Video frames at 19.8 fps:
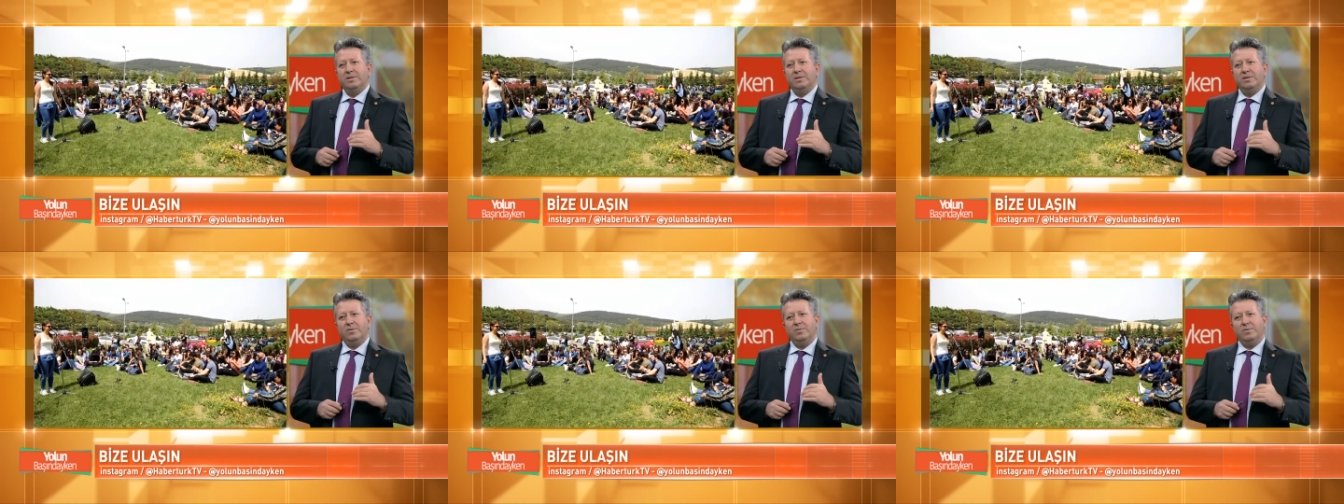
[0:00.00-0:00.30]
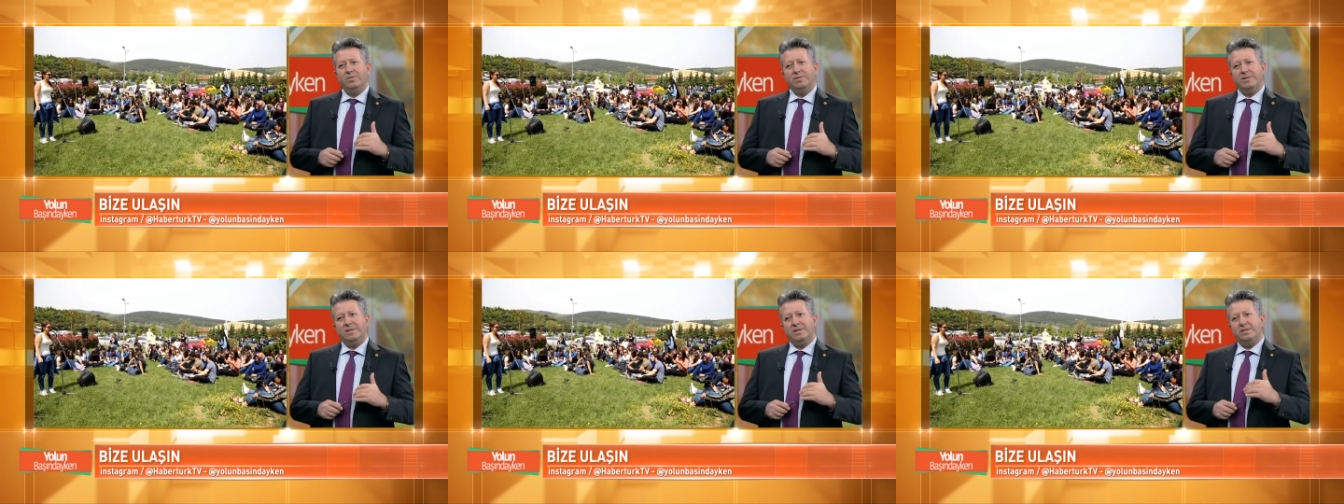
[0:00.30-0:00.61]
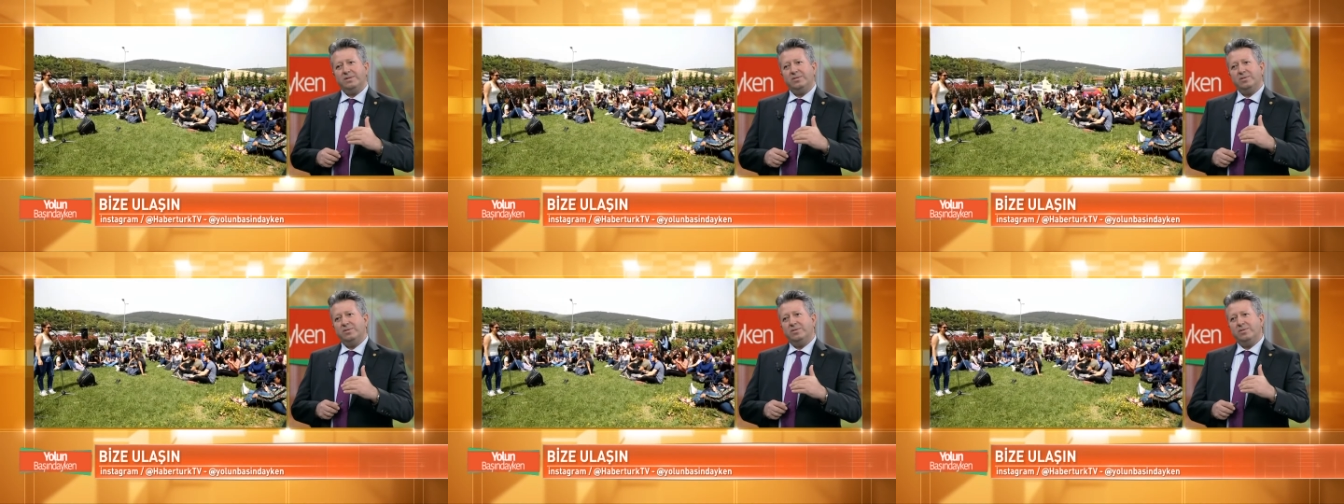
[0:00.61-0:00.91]

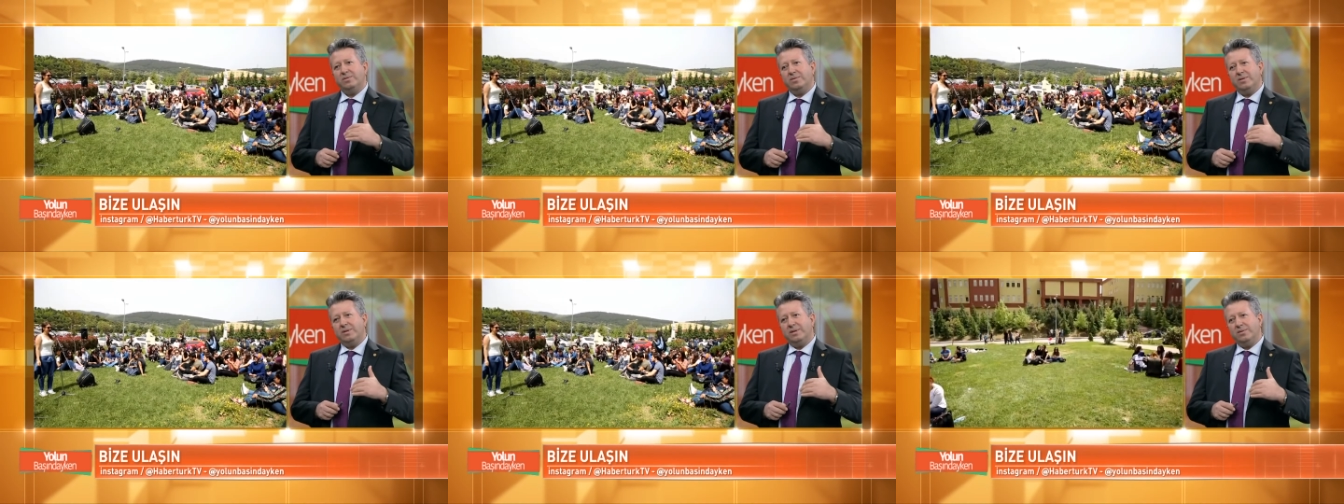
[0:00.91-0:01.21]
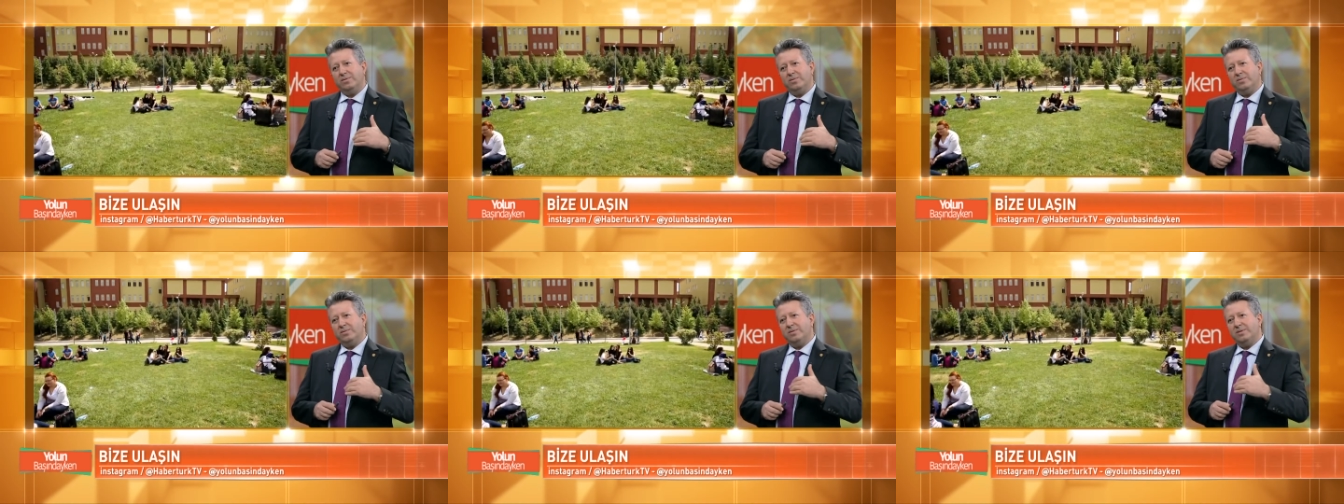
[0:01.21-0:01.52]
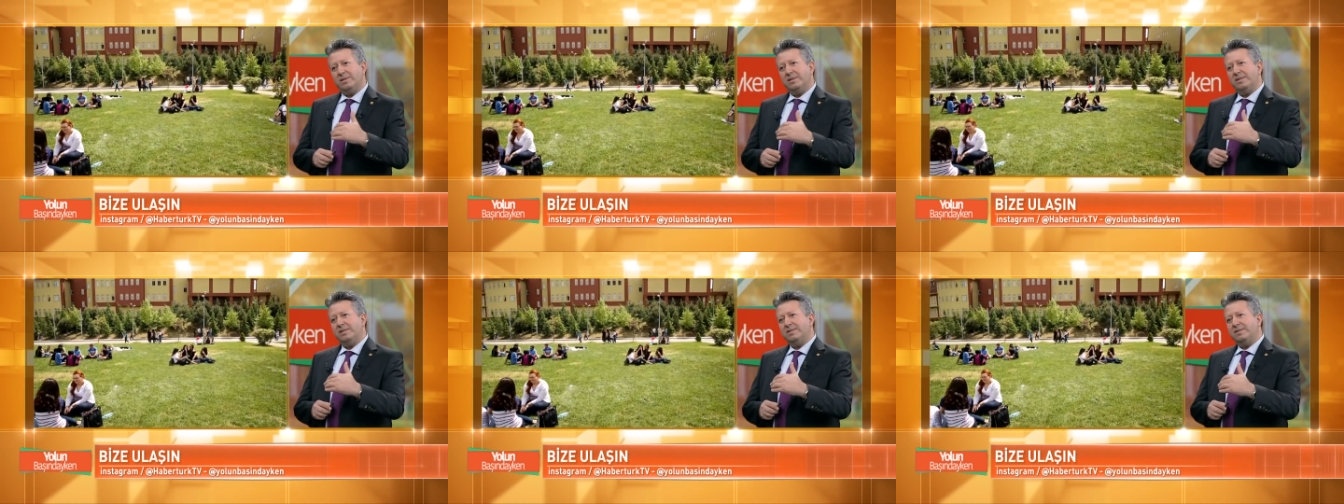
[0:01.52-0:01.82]
uluslararası örgütler,
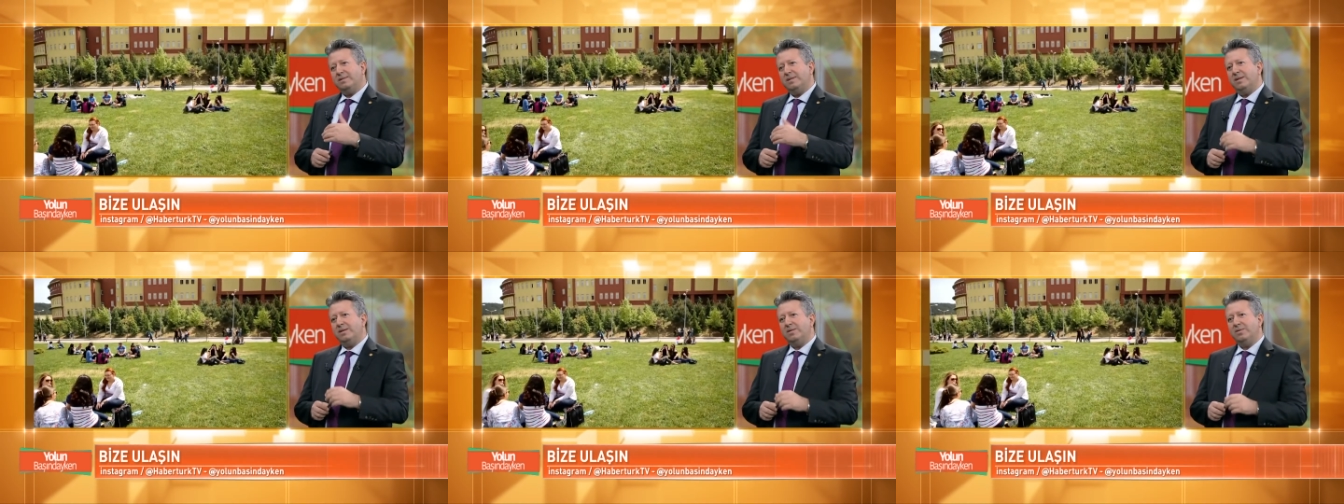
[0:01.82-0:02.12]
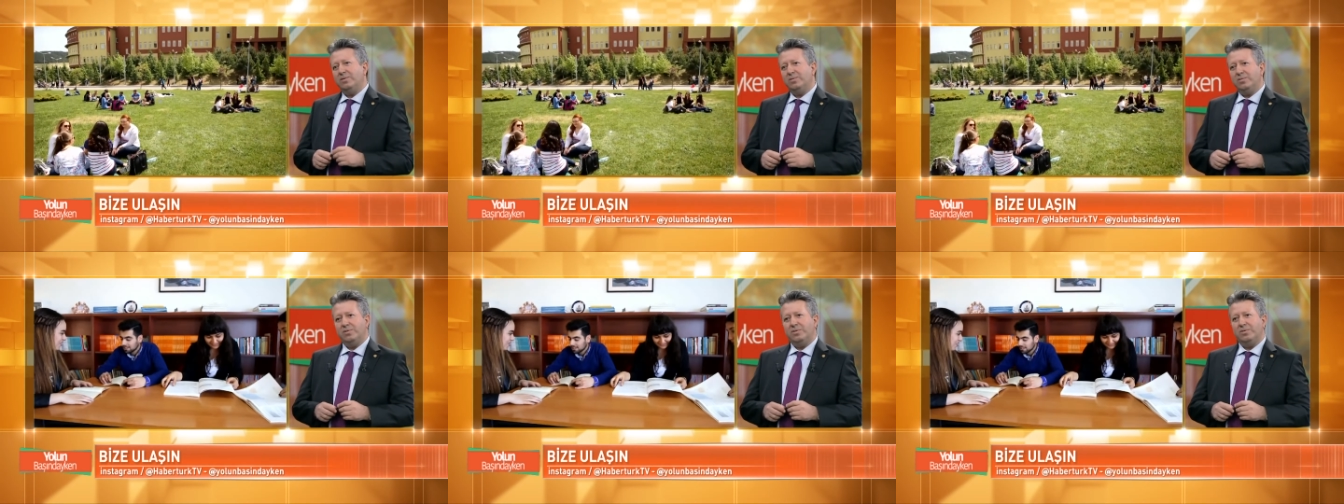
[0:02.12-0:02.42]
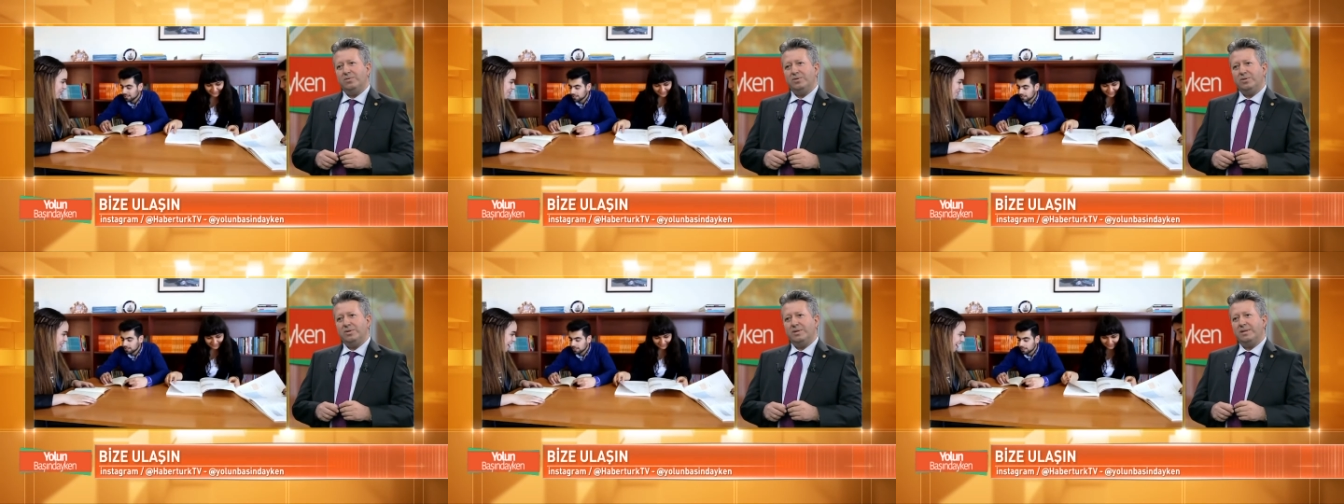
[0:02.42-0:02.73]
uluslararası yargı
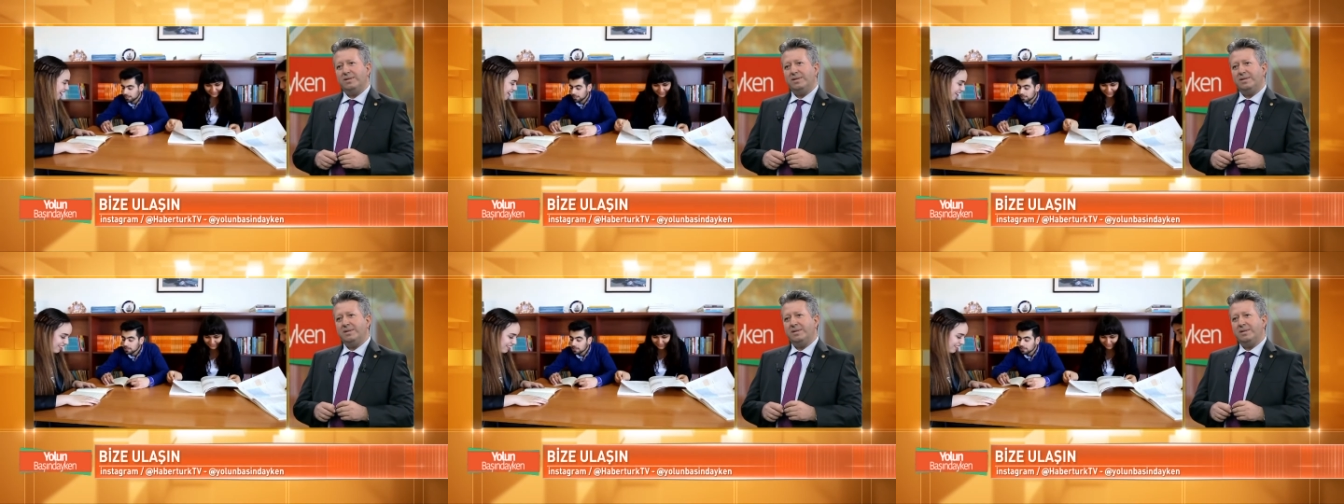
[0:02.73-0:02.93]
kuruluşları